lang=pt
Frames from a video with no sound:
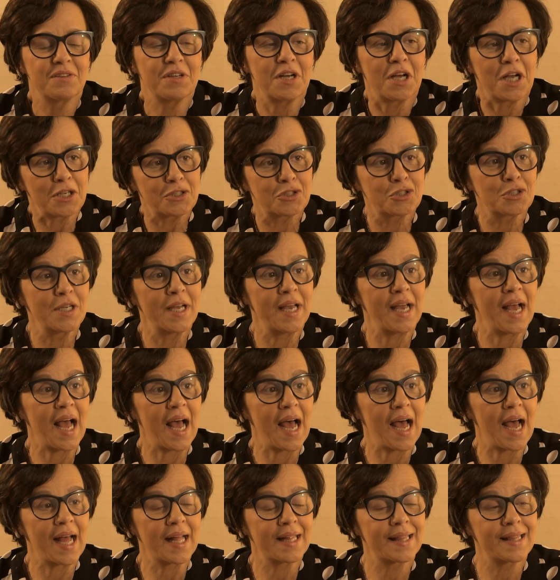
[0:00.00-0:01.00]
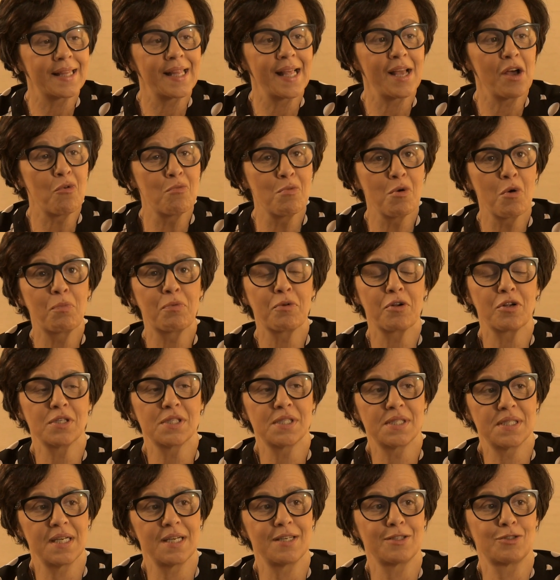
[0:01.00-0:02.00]
Acho que até o meu
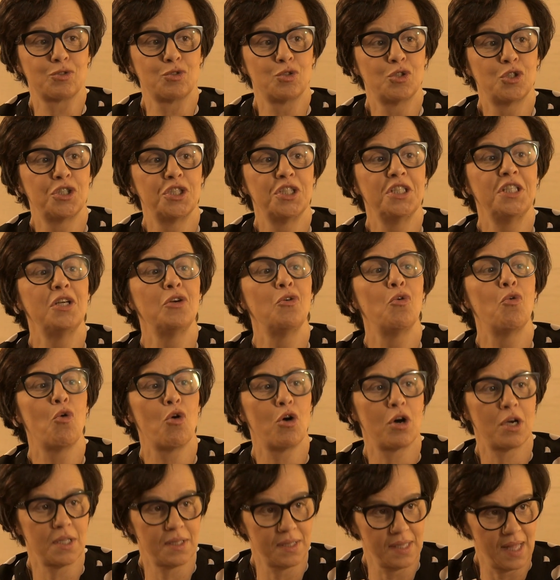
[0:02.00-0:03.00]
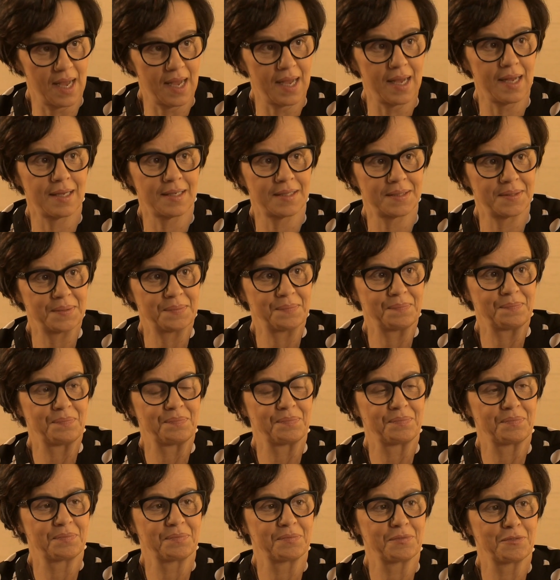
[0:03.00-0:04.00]
processo de engordar
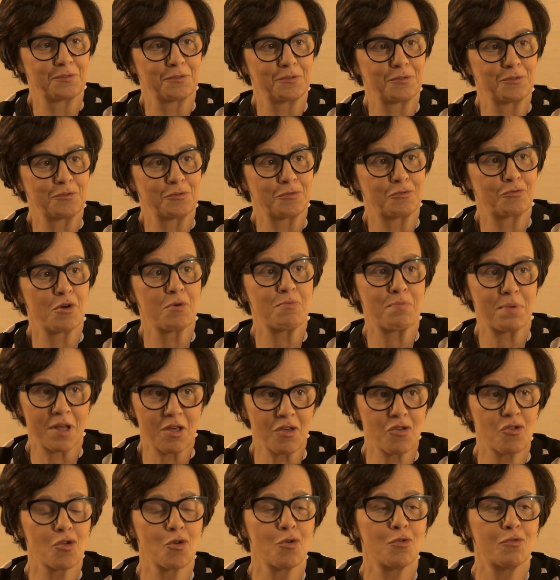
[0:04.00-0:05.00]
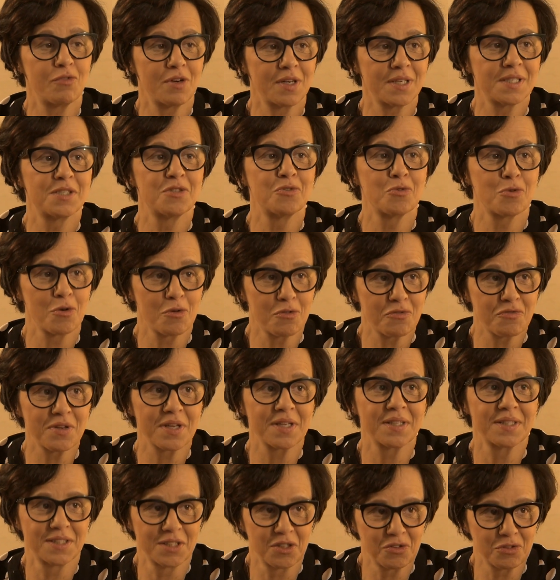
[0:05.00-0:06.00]
foi preencher um vazio que eu,
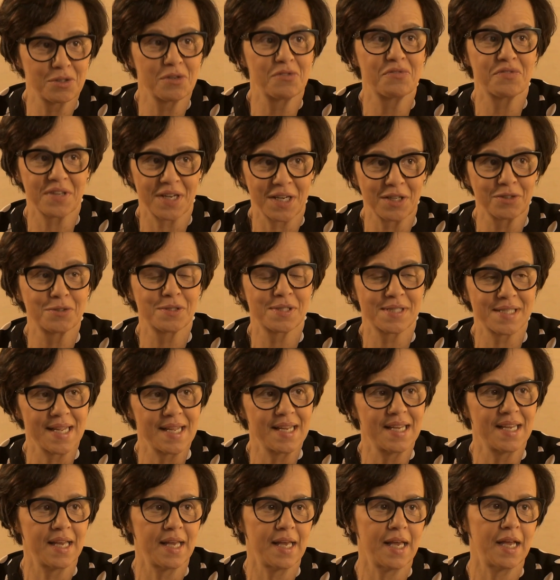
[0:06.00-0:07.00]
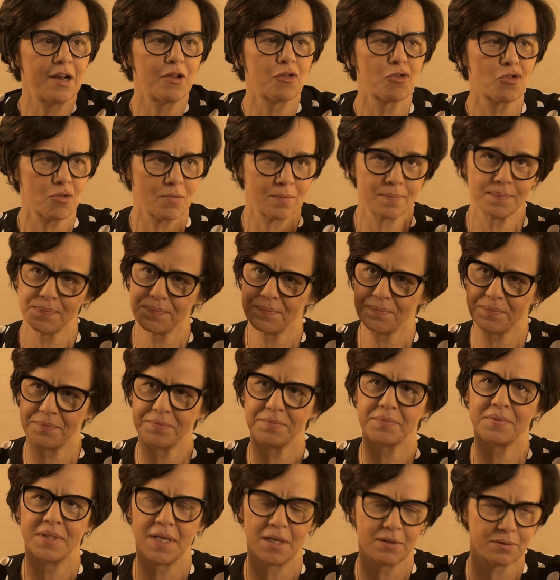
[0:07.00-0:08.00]
de eu ter ficado sem eles
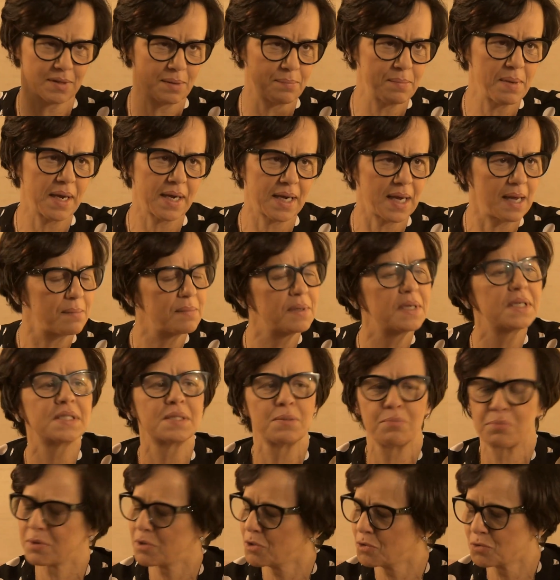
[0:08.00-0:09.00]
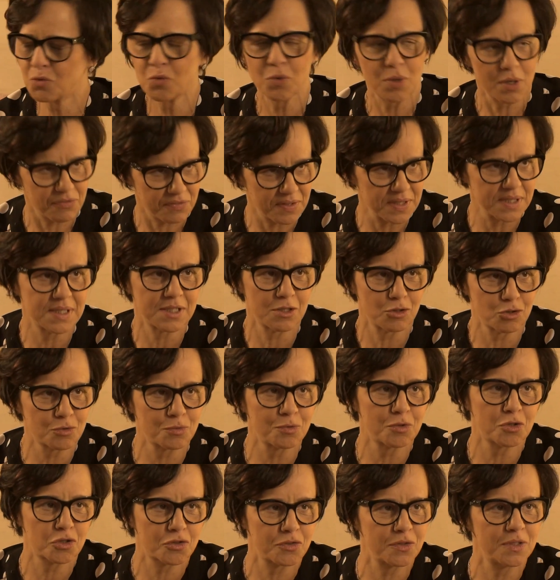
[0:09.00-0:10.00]
dentro da minha cabeça, porque eu nunca fiquei sem os
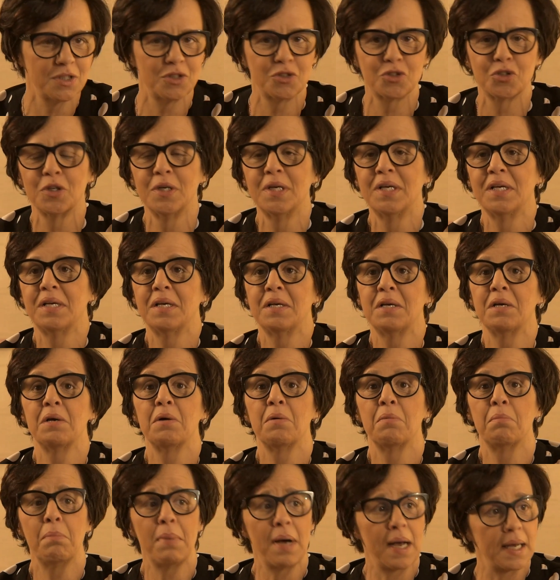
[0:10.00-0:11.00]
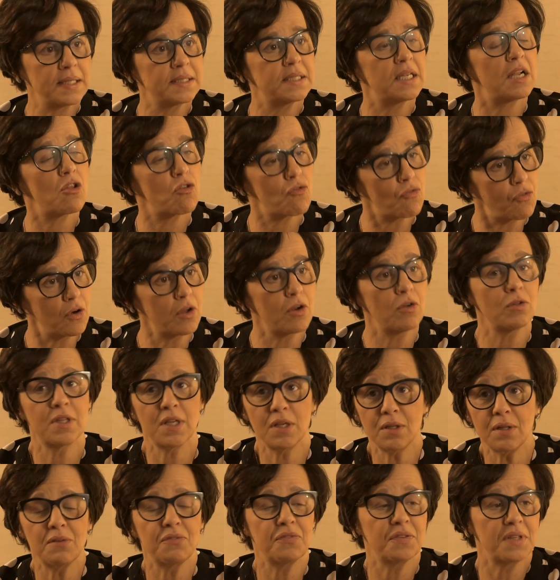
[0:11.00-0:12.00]
meus filhos. Mas eles foram
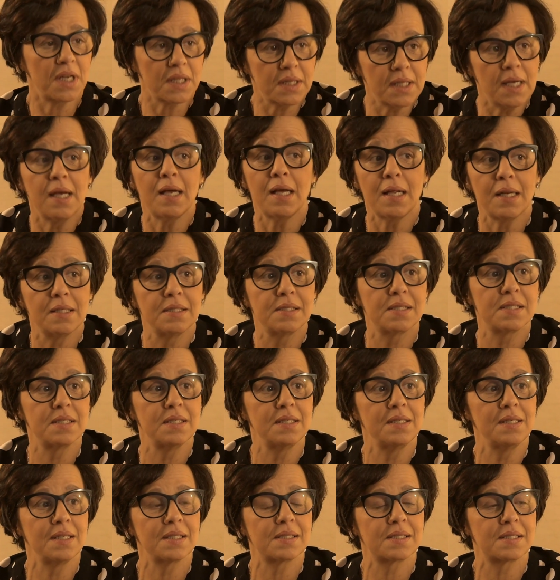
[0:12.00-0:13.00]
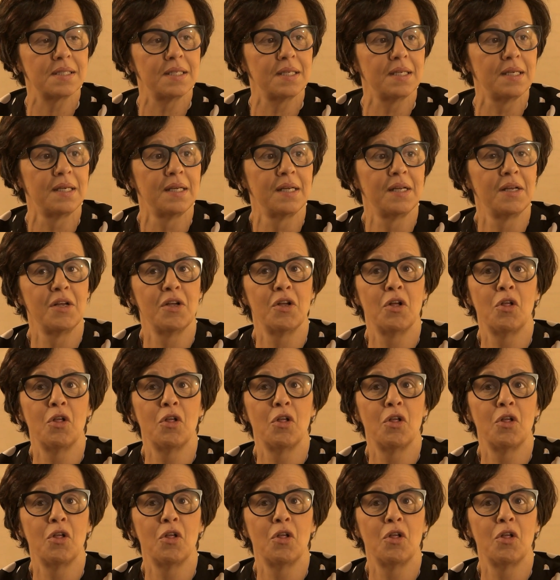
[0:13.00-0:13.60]
tendo a vida deles. E assim,